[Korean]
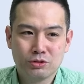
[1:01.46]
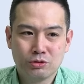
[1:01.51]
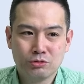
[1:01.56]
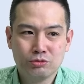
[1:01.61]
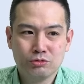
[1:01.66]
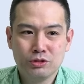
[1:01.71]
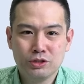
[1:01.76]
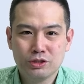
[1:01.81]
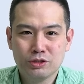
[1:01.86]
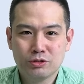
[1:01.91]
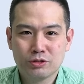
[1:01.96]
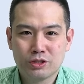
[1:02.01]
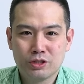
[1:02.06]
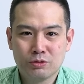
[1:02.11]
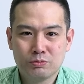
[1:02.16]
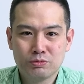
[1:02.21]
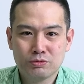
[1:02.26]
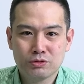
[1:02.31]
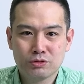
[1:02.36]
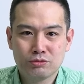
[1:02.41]
저도 이거
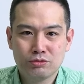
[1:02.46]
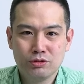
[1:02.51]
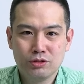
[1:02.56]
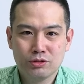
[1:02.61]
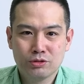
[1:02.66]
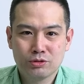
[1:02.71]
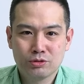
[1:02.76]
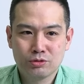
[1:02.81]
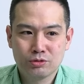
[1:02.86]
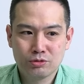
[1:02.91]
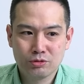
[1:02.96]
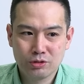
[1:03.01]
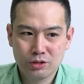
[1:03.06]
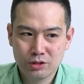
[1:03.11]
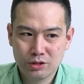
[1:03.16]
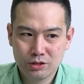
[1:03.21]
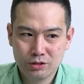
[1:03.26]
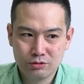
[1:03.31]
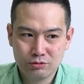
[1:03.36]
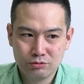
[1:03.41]
기업 분석 훈련소를
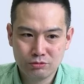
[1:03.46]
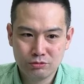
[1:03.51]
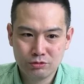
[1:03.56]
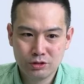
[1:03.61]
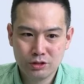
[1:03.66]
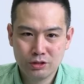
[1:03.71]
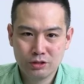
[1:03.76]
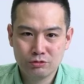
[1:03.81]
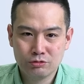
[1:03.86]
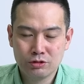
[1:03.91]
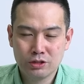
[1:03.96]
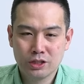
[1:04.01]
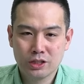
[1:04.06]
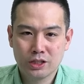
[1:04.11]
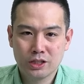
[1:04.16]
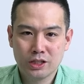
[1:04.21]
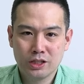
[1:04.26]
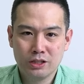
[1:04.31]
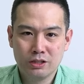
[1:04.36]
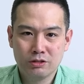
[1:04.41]
통해 우리
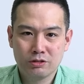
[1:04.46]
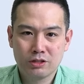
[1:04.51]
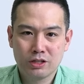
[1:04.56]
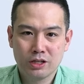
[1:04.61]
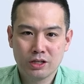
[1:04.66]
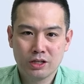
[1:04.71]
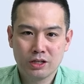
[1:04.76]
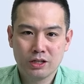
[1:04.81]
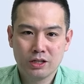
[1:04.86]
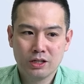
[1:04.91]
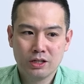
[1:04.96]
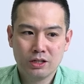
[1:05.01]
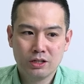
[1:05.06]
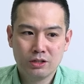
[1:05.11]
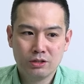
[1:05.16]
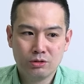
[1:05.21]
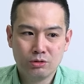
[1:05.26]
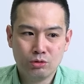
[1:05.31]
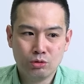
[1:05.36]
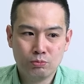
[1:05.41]
우리나라 이렇게
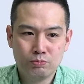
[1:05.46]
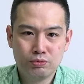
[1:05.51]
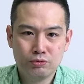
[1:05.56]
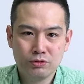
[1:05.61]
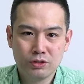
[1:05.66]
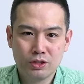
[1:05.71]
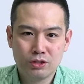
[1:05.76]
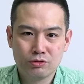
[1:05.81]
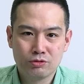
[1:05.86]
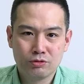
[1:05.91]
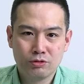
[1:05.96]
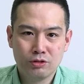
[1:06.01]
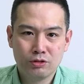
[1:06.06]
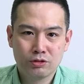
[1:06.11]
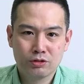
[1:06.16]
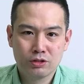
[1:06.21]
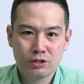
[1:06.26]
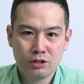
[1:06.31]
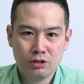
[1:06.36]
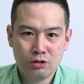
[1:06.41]
높은
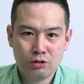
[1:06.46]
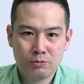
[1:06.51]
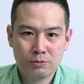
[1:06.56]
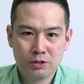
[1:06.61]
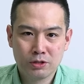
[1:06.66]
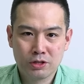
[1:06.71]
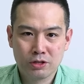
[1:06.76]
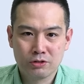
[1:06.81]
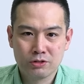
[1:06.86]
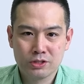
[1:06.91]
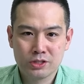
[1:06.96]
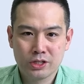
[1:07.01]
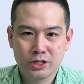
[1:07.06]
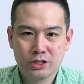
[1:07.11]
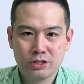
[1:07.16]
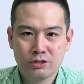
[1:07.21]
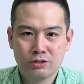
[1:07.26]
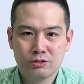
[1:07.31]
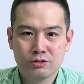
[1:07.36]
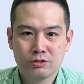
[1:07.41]
기술력, 글로벌
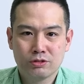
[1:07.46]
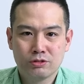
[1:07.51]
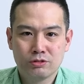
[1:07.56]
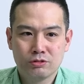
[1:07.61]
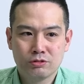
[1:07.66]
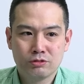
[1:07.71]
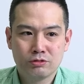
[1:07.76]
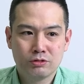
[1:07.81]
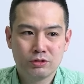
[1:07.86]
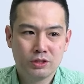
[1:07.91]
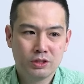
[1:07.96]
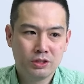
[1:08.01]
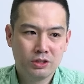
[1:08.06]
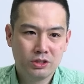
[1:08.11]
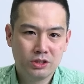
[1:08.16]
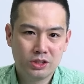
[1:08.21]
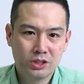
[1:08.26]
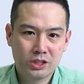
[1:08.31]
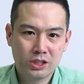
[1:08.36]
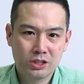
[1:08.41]
경쟁력 그리고
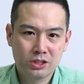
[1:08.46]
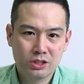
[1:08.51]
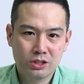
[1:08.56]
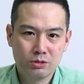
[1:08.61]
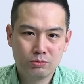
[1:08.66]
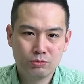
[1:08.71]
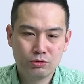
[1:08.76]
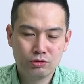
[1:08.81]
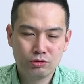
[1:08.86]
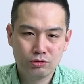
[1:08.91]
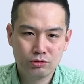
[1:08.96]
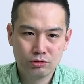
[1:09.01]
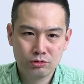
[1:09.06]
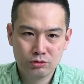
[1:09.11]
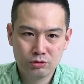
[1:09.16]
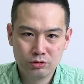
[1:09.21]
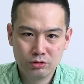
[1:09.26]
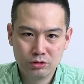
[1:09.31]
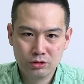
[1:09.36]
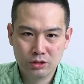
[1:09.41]
시장
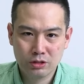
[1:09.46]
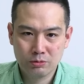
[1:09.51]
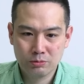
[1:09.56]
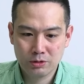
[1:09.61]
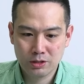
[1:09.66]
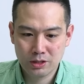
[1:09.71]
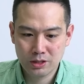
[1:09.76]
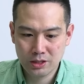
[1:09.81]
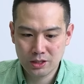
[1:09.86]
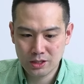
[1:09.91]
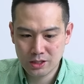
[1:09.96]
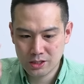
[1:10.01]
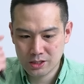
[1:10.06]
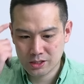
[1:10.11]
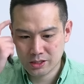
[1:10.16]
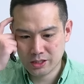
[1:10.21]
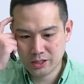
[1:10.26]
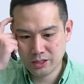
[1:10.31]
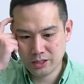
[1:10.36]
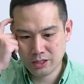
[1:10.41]
침투율 그다음에
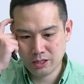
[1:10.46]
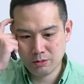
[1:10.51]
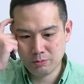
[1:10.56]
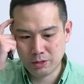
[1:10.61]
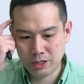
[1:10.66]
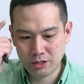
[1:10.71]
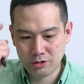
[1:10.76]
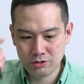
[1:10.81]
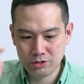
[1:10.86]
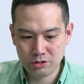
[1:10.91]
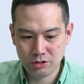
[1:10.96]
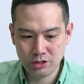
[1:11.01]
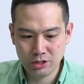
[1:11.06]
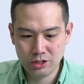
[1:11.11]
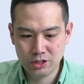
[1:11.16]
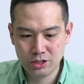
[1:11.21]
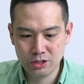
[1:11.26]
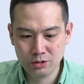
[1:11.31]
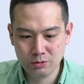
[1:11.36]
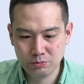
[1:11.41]
상당히
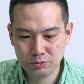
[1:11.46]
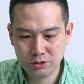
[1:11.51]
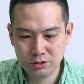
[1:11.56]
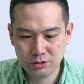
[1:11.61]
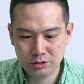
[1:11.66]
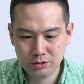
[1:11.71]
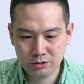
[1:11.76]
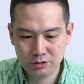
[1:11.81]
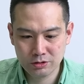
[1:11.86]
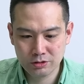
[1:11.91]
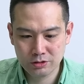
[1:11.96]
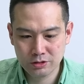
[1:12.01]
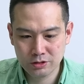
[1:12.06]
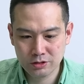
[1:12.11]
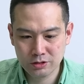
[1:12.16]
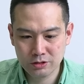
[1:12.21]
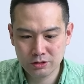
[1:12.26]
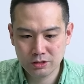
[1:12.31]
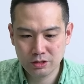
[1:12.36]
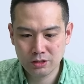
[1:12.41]
매력적인
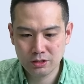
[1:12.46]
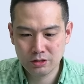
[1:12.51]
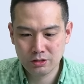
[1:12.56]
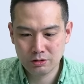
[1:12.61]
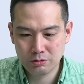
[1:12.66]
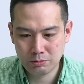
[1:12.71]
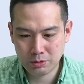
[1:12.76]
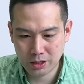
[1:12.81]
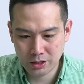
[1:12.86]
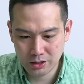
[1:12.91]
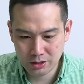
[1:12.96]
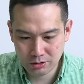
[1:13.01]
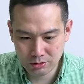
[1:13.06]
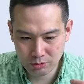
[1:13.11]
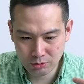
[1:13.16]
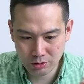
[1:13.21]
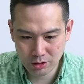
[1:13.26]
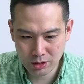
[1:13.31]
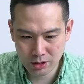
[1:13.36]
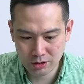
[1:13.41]
기업들을 많이
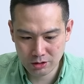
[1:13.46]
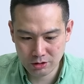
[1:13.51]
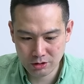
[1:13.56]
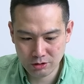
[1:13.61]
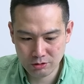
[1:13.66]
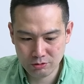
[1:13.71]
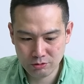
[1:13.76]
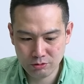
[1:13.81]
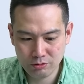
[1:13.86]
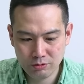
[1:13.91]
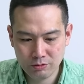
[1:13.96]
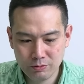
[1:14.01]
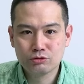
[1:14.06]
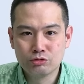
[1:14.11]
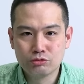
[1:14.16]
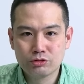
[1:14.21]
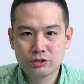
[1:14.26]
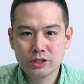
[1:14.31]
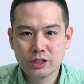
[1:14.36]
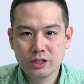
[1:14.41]
소개해드리고
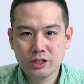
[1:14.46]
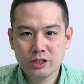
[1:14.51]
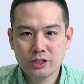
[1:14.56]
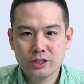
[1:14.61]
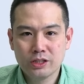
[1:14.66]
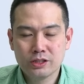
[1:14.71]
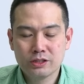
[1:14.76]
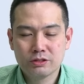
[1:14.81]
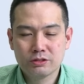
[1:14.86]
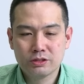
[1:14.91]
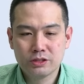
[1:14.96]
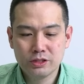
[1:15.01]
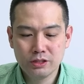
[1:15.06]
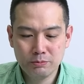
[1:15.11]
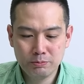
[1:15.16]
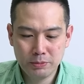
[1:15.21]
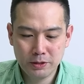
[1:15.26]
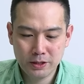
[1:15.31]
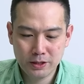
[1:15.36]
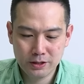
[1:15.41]
국장에 대해서
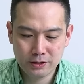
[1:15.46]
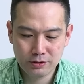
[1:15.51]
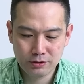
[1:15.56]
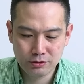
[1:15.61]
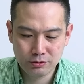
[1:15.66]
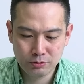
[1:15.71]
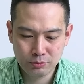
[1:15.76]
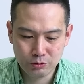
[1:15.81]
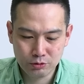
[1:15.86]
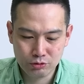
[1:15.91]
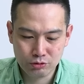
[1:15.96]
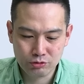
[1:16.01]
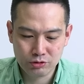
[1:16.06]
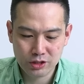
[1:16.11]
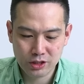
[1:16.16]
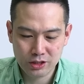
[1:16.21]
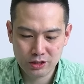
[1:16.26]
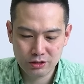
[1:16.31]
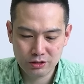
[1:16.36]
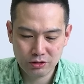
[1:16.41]
실패해서 뭐
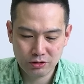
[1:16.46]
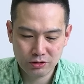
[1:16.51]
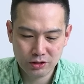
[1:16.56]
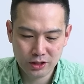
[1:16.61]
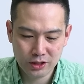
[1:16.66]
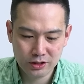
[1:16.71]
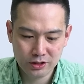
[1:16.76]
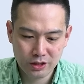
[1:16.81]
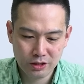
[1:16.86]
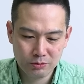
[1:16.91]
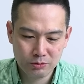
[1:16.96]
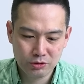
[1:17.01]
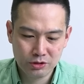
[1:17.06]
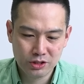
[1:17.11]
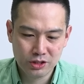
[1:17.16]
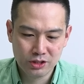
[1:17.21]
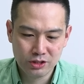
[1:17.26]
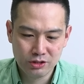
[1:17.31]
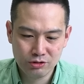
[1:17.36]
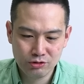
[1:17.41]
국장을 떠나는 게 뭐
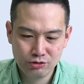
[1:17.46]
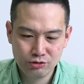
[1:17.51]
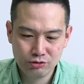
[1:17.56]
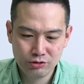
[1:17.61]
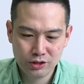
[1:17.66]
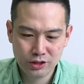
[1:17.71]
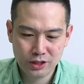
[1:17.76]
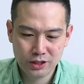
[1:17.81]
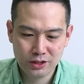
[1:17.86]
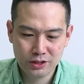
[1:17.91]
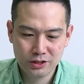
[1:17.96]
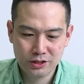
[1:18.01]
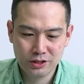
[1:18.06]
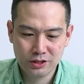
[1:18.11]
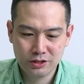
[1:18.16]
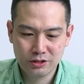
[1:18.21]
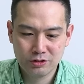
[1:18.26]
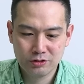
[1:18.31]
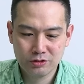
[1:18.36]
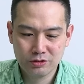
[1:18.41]
지능순이라는지
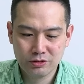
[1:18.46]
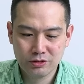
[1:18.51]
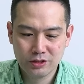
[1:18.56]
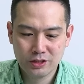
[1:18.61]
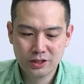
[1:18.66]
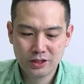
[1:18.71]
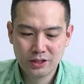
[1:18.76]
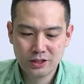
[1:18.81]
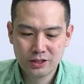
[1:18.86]
이런